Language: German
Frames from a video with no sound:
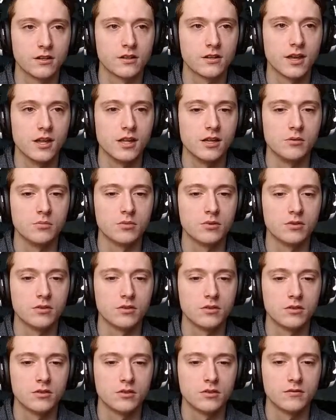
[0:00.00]
Kelp.
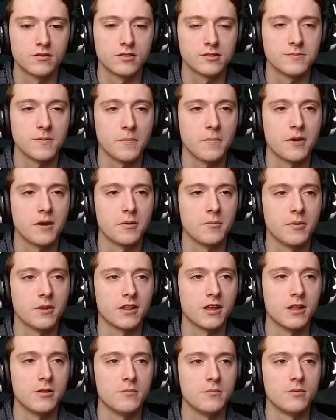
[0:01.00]
Was macht man denn mit
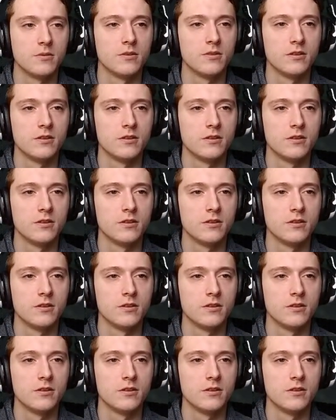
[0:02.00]
Kelp?